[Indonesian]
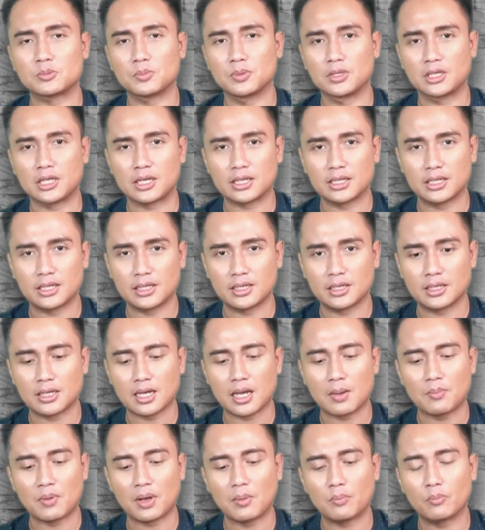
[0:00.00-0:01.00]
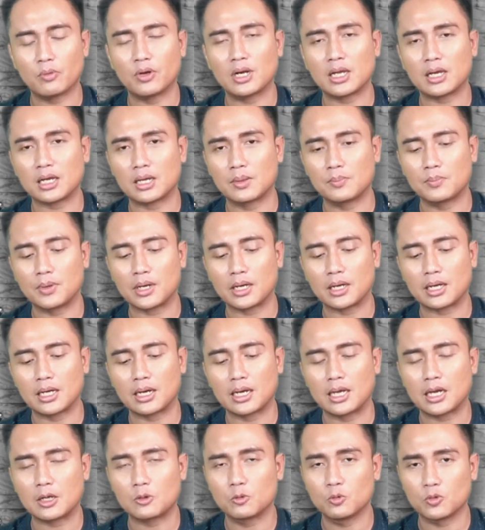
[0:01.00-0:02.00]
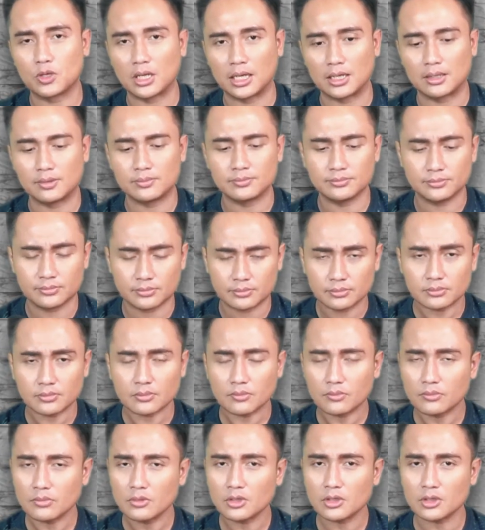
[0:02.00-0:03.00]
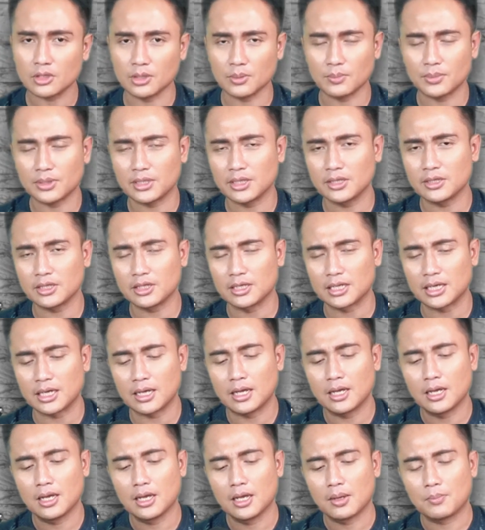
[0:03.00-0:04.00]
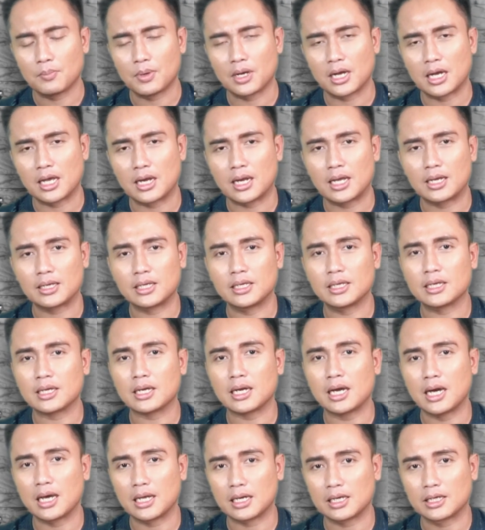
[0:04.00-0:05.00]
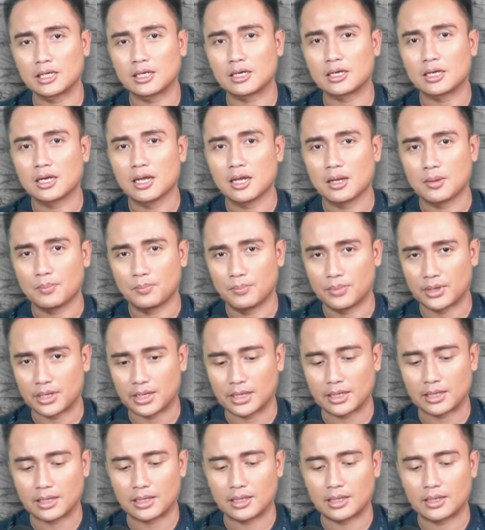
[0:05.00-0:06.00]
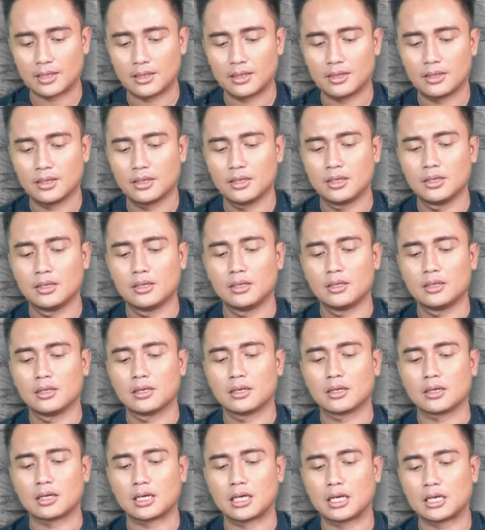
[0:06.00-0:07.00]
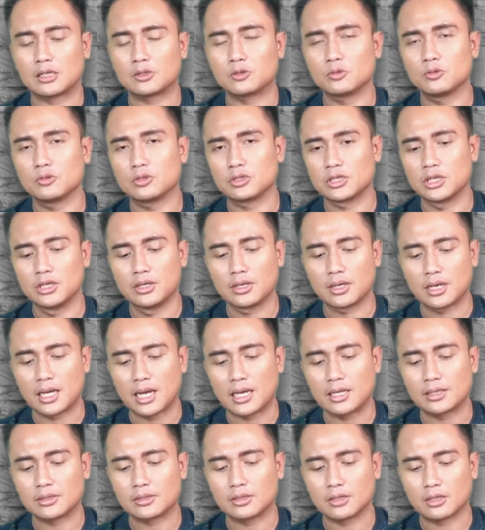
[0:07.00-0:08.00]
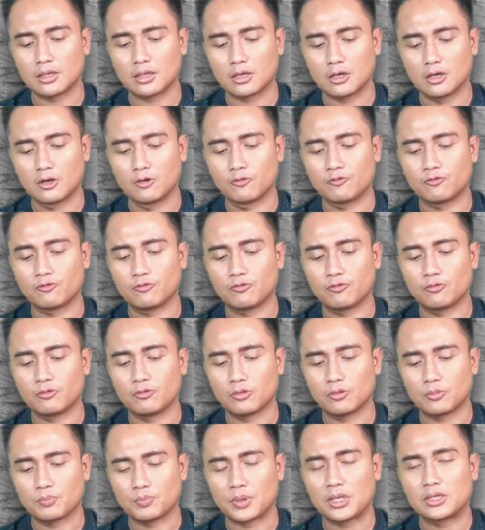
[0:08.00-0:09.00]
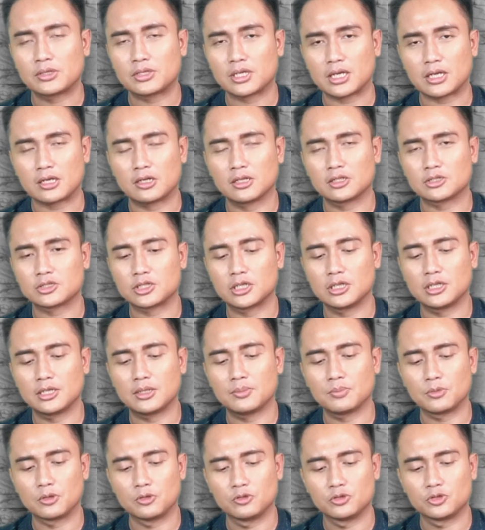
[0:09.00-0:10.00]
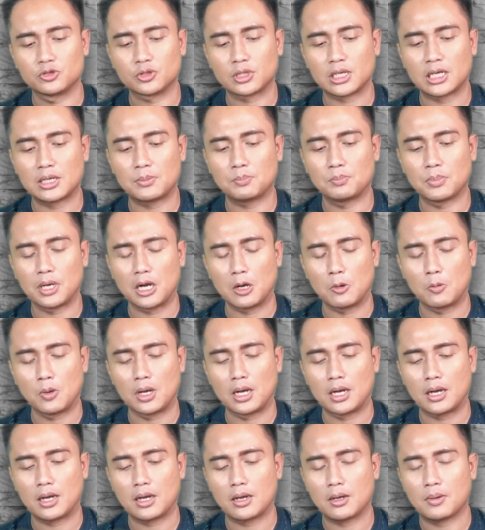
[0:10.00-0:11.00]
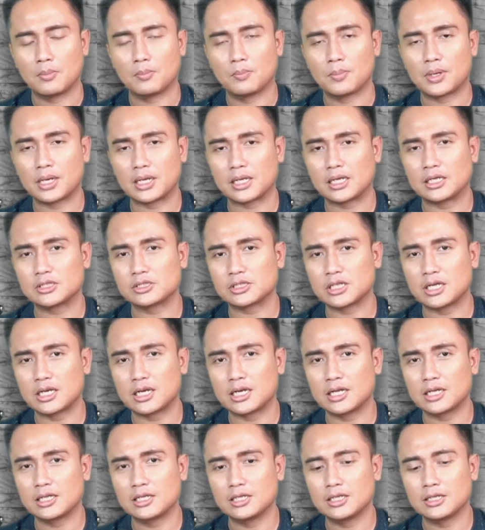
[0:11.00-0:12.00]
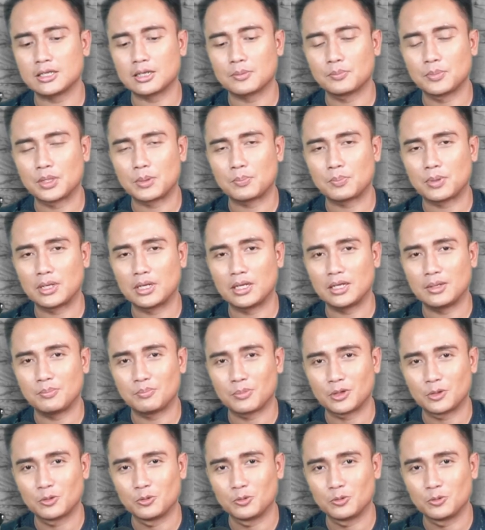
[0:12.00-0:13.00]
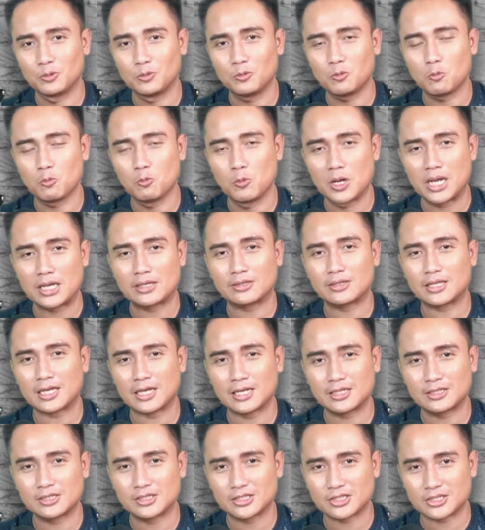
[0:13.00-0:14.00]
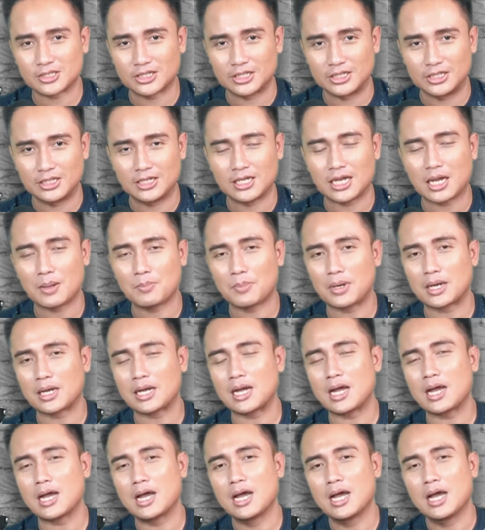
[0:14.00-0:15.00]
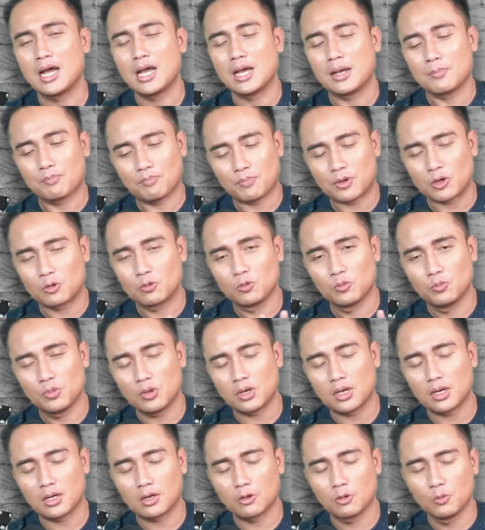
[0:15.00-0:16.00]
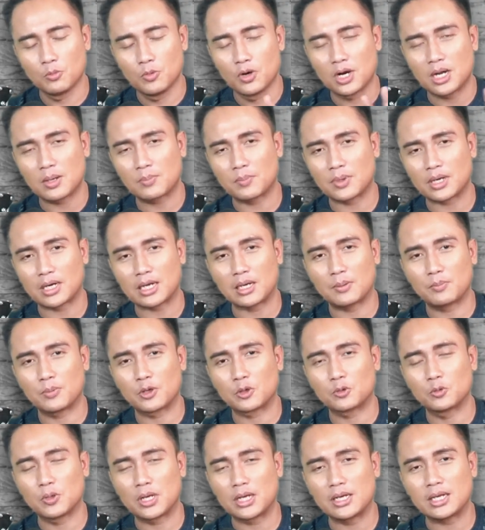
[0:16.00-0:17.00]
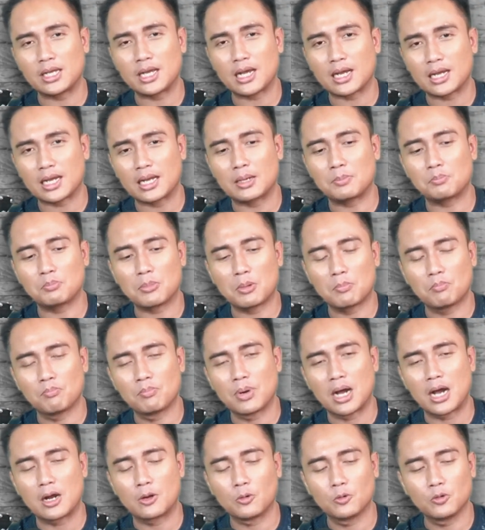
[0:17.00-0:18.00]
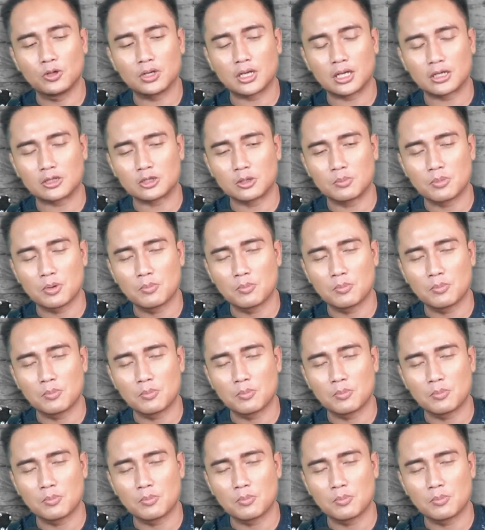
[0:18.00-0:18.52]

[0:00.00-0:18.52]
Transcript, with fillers: sebenarnya apapun akan mereka lakukan, yang penting tidak menghalangi karir mereka. Kartu The Night of Pentacles ini menunjukkan bahwa mereka sekarang ini lebih pilih menunggu wait and see apakah perhub, uh, hubungan mereka berdua ini akan membangun atau